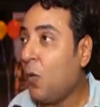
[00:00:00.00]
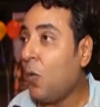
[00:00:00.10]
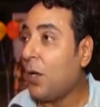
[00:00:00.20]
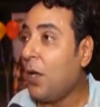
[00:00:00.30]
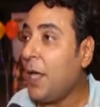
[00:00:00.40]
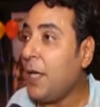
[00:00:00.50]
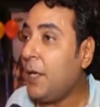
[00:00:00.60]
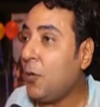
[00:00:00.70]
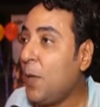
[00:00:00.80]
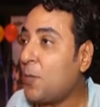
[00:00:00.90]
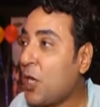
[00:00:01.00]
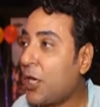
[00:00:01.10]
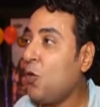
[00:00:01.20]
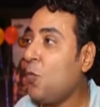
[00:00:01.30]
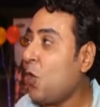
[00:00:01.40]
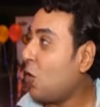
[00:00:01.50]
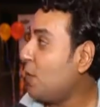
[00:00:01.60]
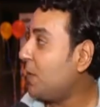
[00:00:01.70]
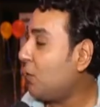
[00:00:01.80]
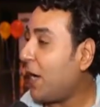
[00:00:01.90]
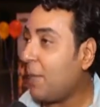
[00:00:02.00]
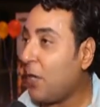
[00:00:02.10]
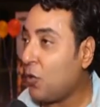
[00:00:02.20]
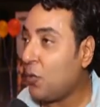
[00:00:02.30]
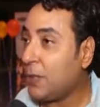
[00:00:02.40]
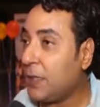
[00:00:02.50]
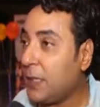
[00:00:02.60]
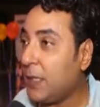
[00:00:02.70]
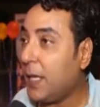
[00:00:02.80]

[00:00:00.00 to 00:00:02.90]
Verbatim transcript: والله ربع مشكل وموجه كوميدي والاعمال الكوميدي دي آه،